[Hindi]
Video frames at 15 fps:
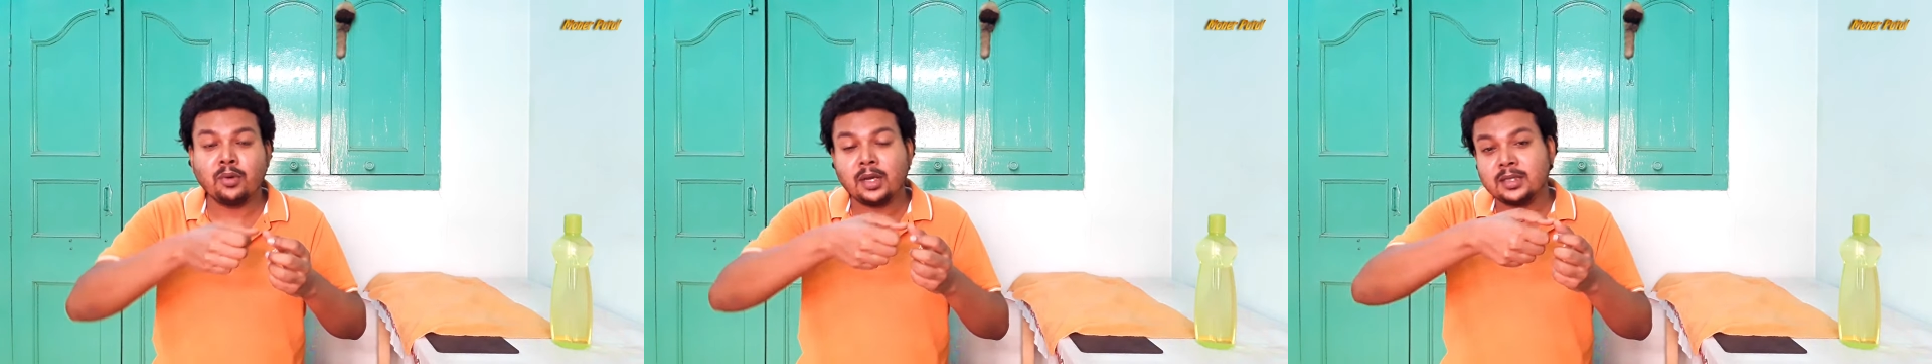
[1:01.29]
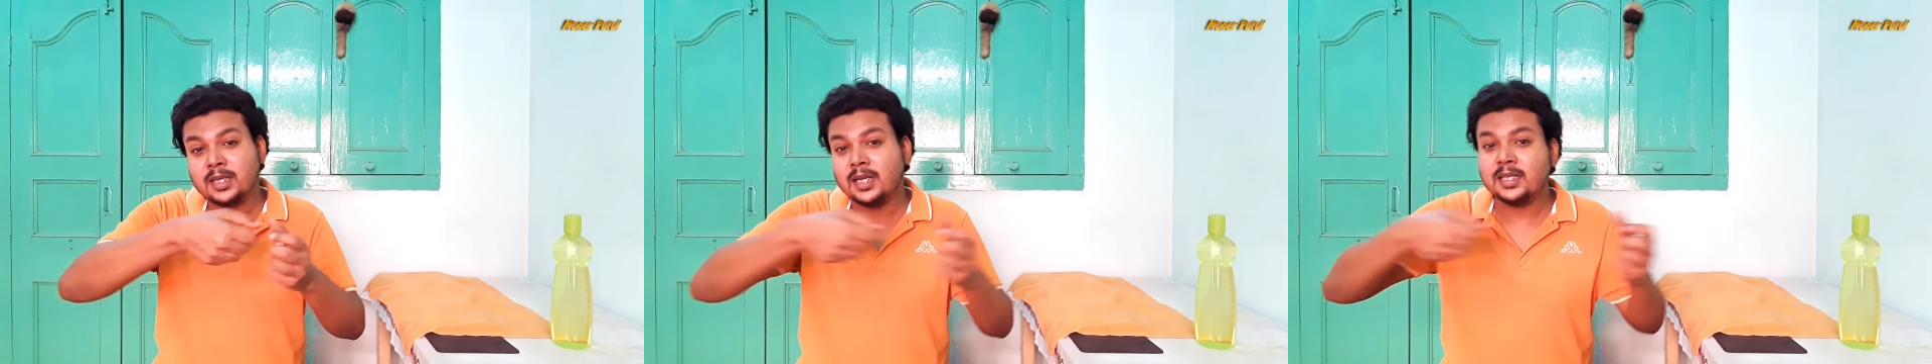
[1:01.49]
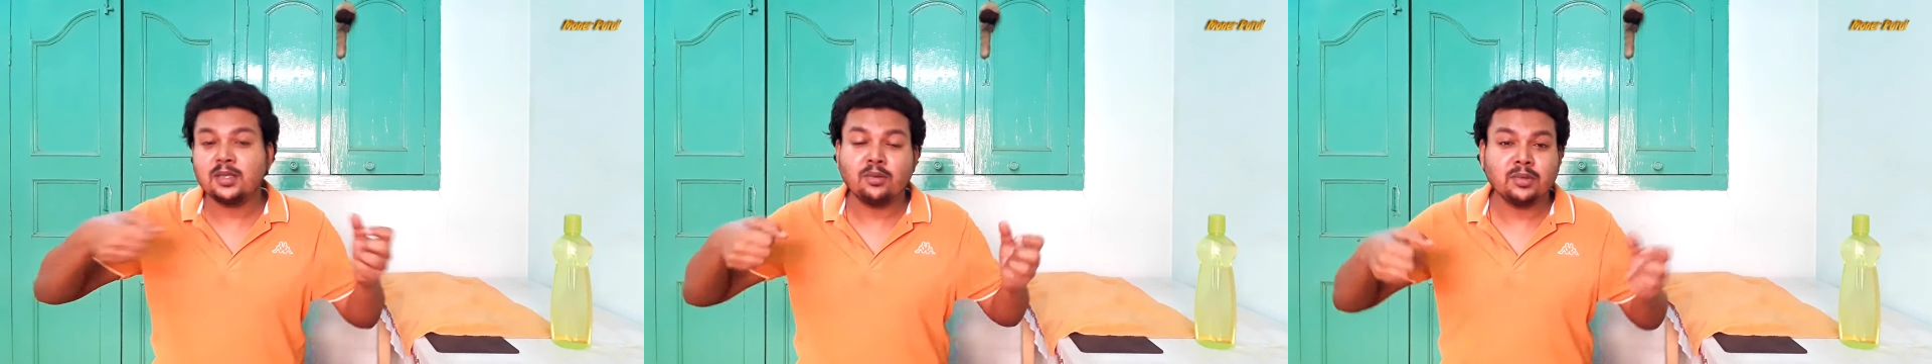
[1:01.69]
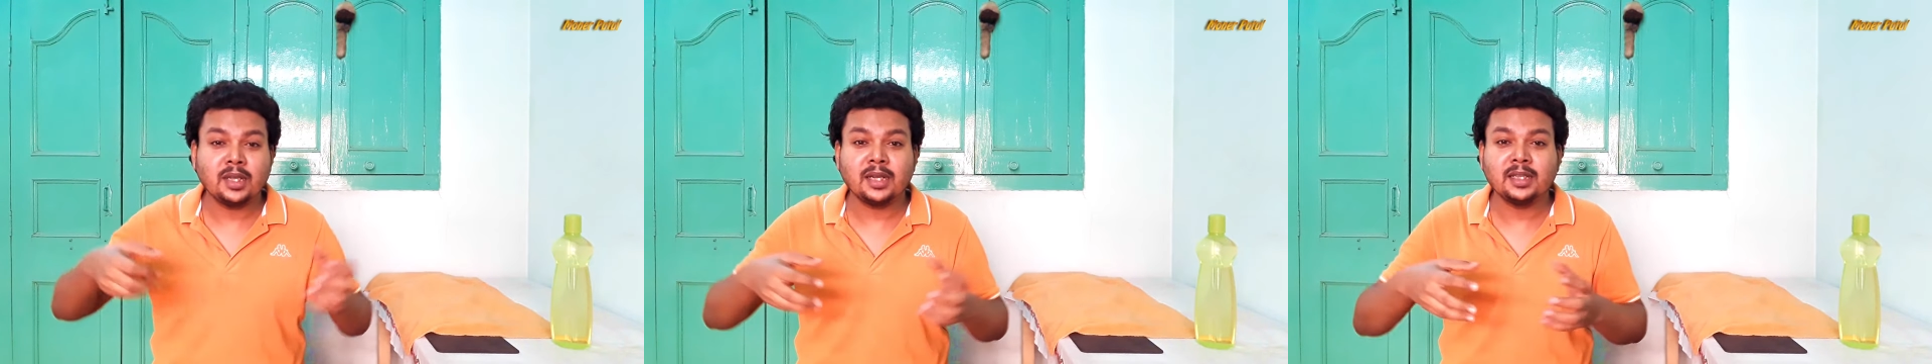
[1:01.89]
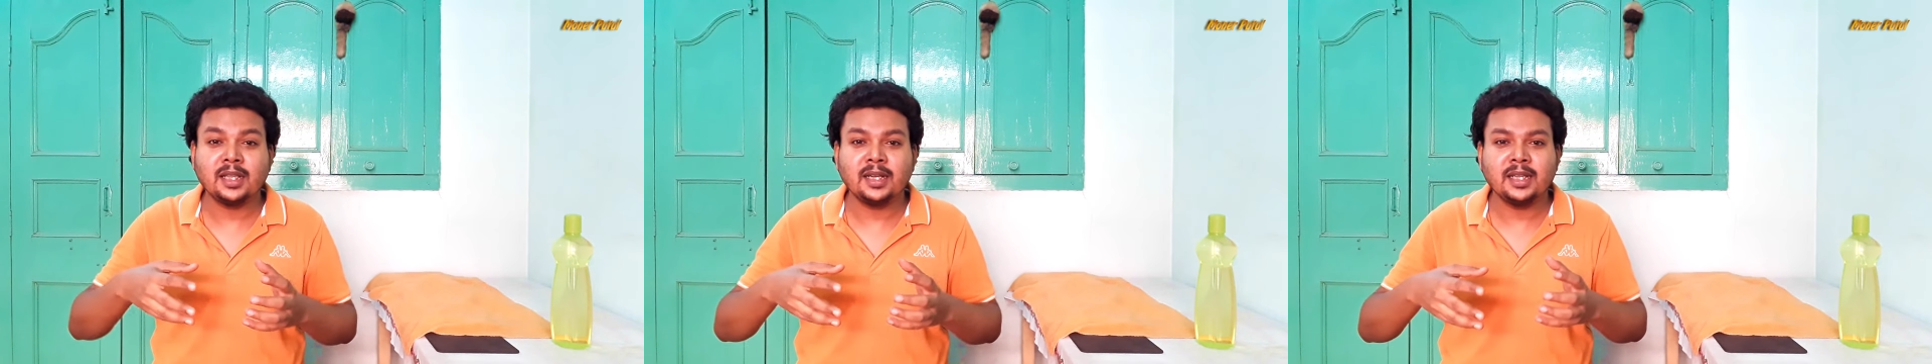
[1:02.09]
आसानी से
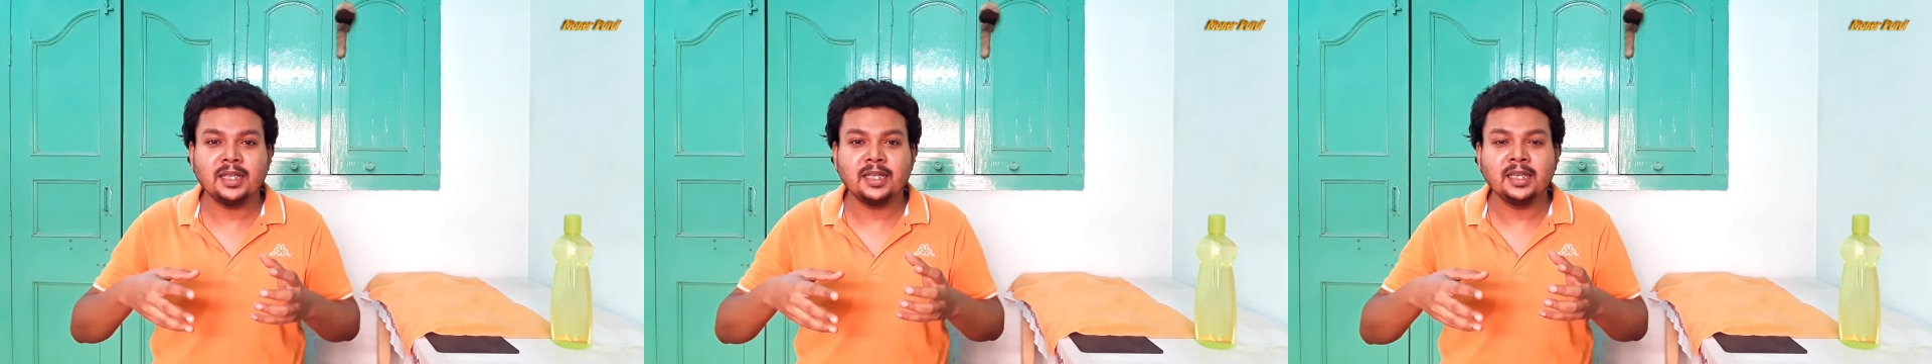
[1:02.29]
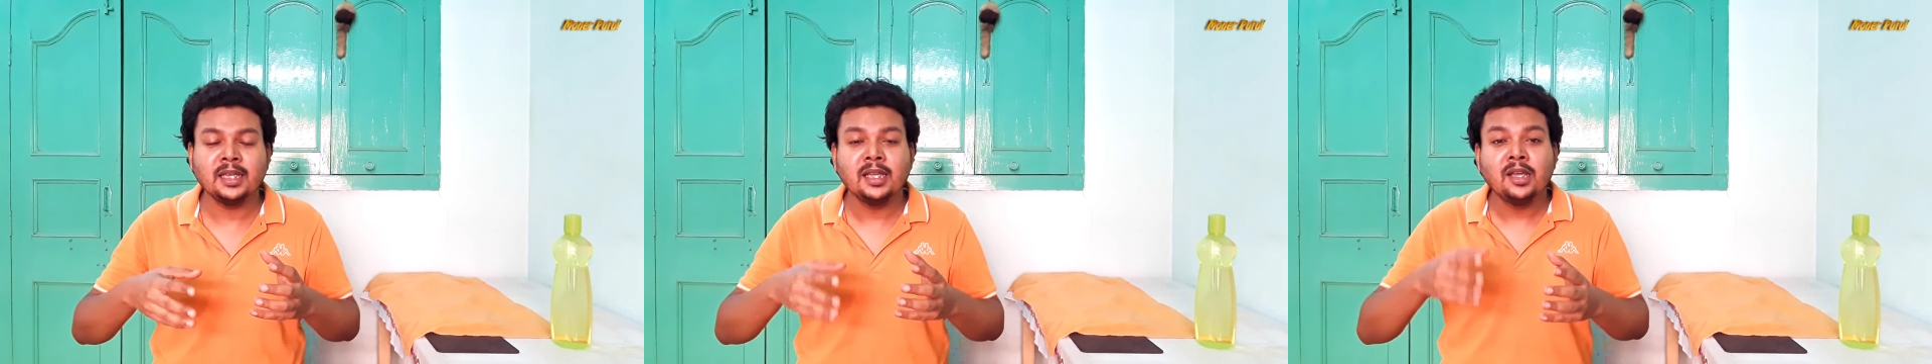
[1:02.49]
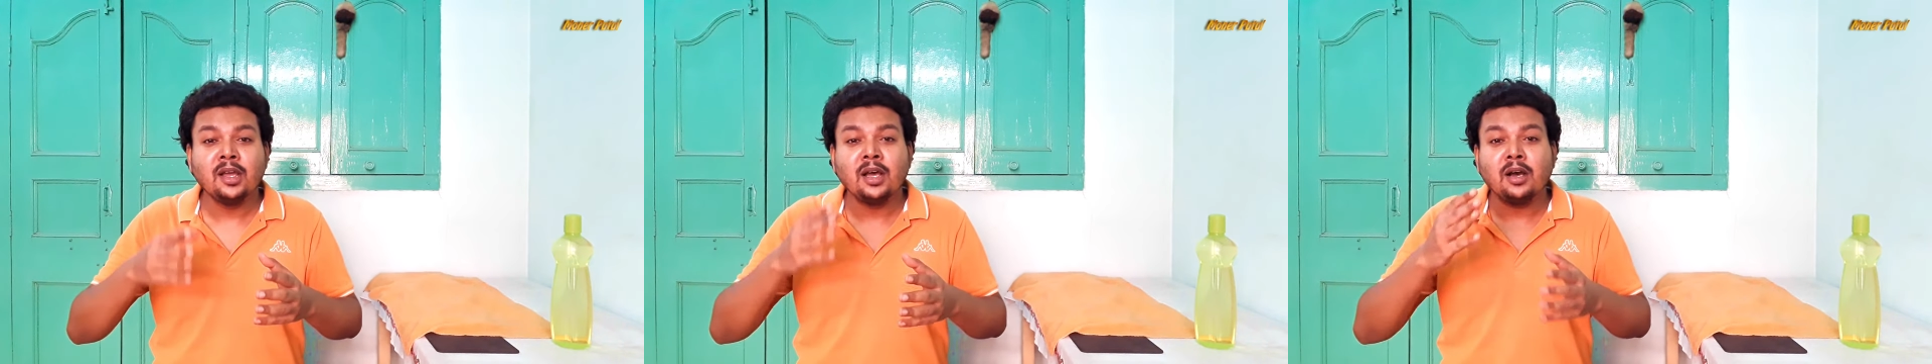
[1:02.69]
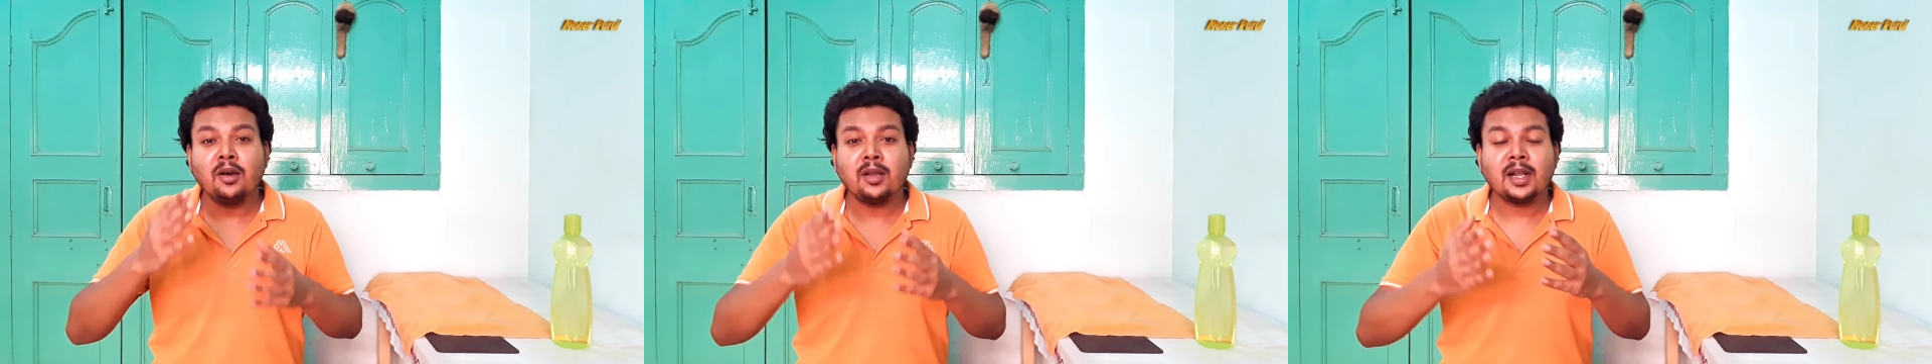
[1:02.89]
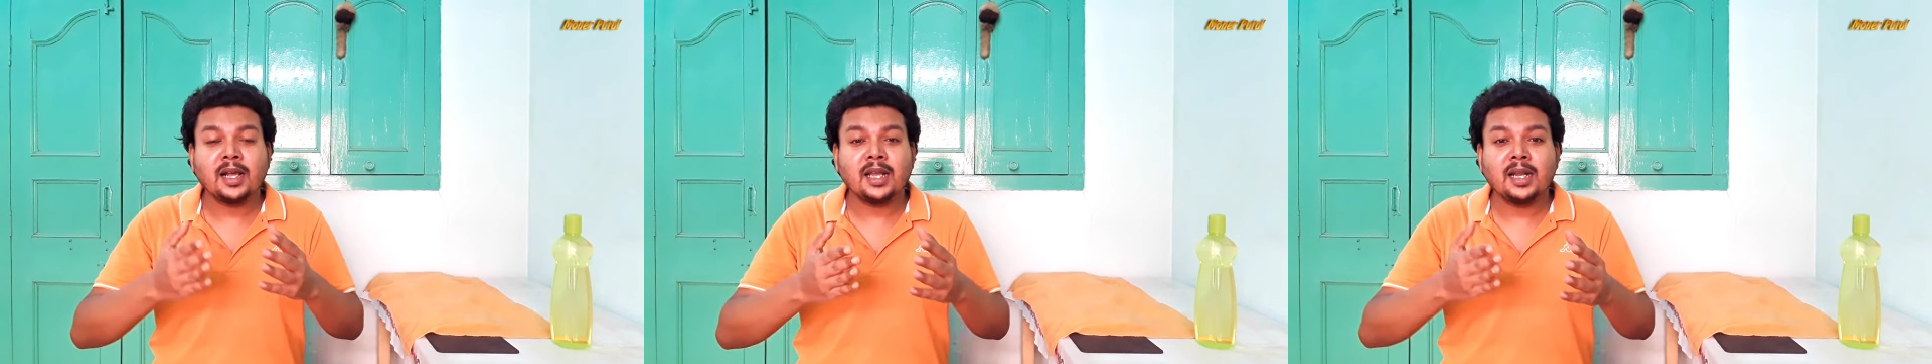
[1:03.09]
उतारता नहीं और
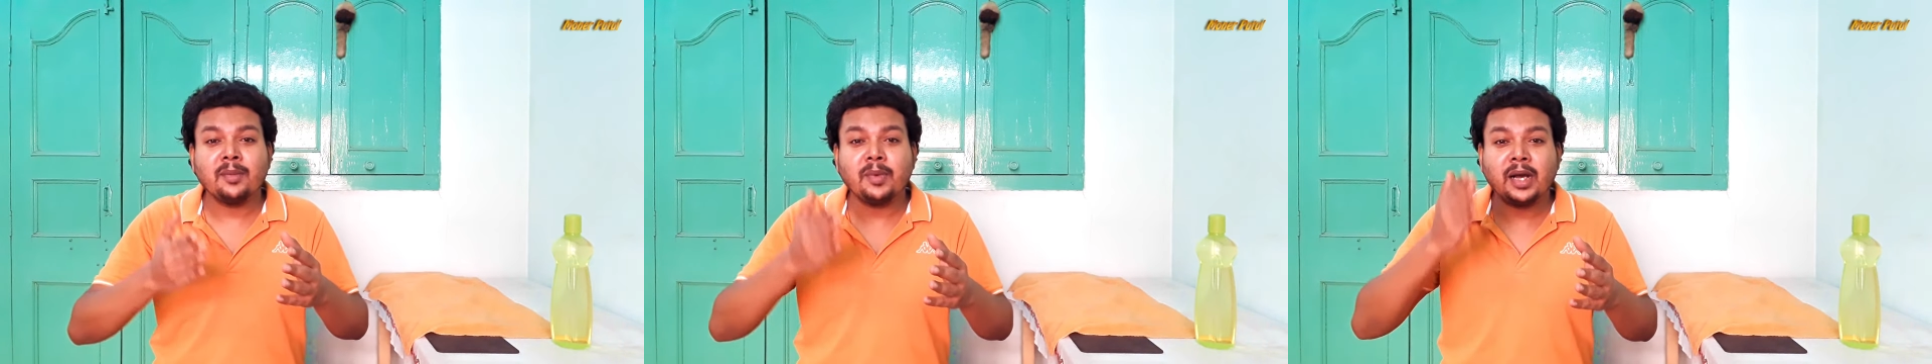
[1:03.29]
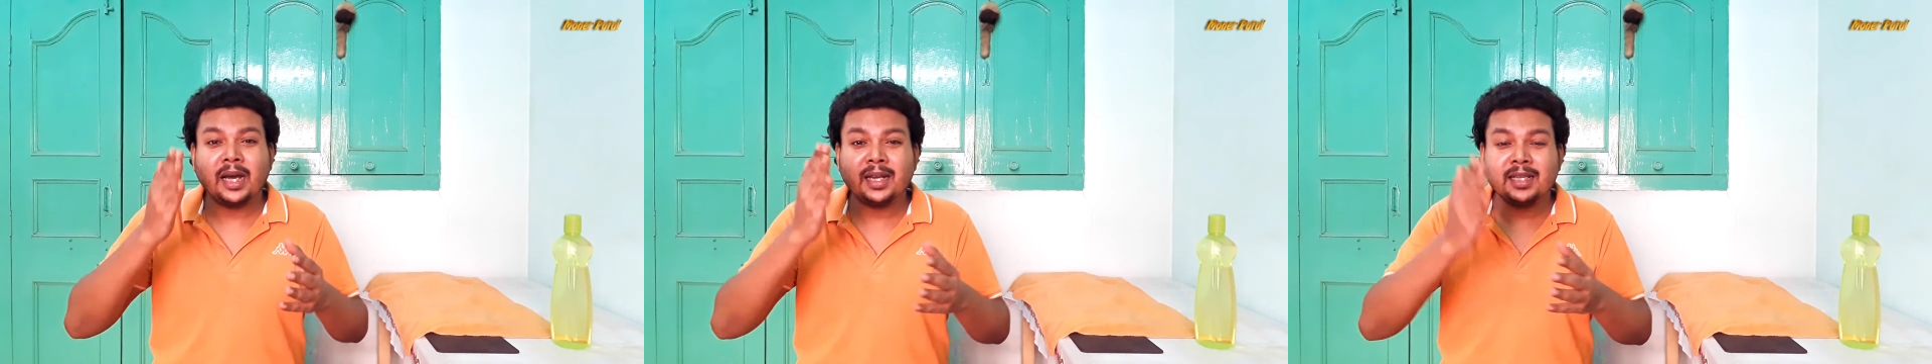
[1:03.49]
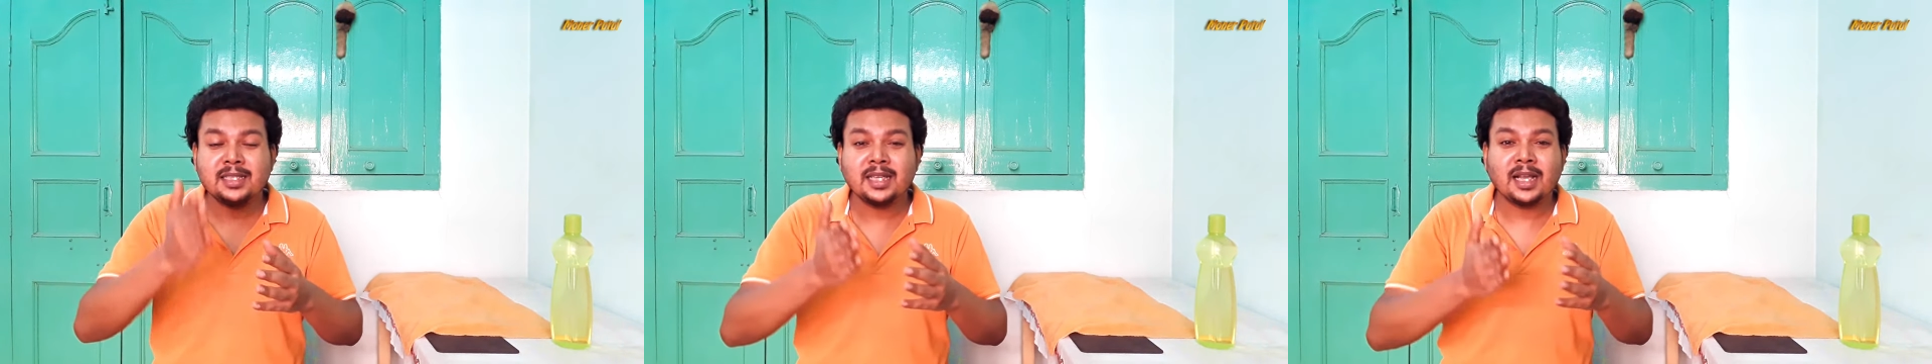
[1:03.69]
अगर आप आधी से